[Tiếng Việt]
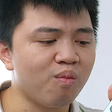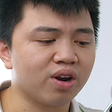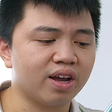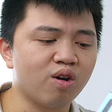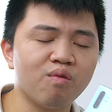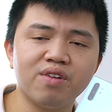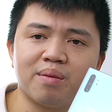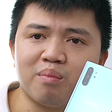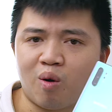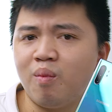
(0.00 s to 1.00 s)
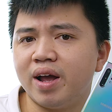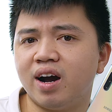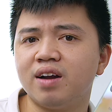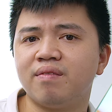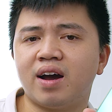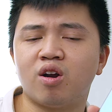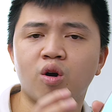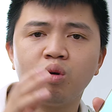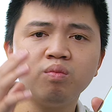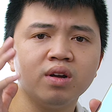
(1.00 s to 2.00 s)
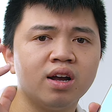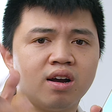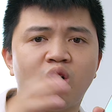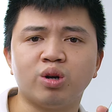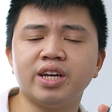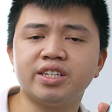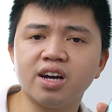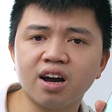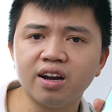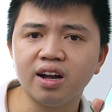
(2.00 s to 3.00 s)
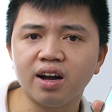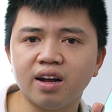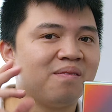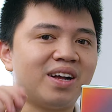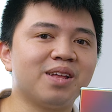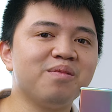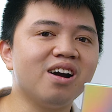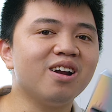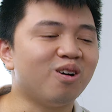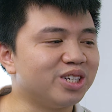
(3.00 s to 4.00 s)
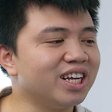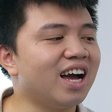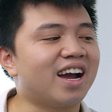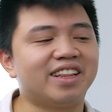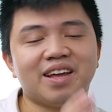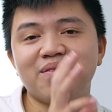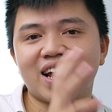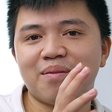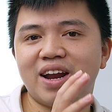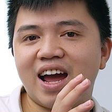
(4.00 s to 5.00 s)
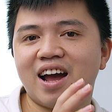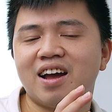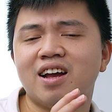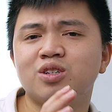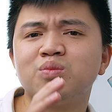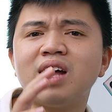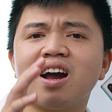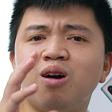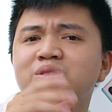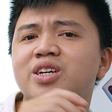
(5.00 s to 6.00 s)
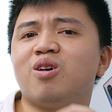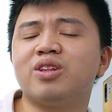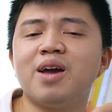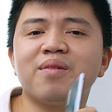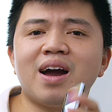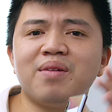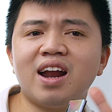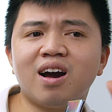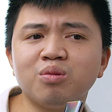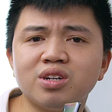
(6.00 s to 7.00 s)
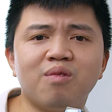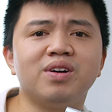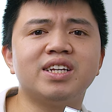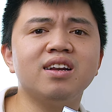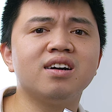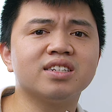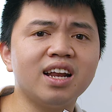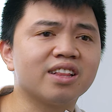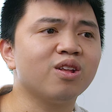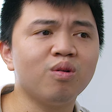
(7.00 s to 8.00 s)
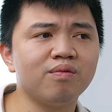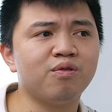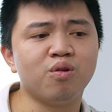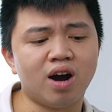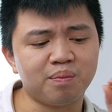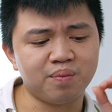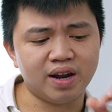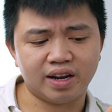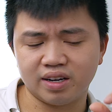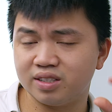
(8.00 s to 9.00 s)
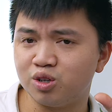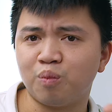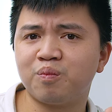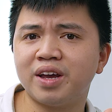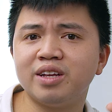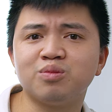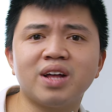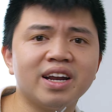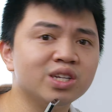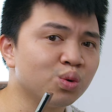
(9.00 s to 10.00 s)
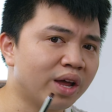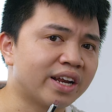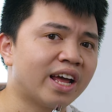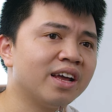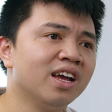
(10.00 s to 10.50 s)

một cái khung viền bóng bẩy hơn và nó cũng khó chảy xước hơn nữa. Và tiếp nữa đó chính là cải tiến về camera. Chúng ta không chỉ có thêm camera góc rộng với chất lượng rất là tốt, phù hợp để chụp khi chúng ta đi du lịch này,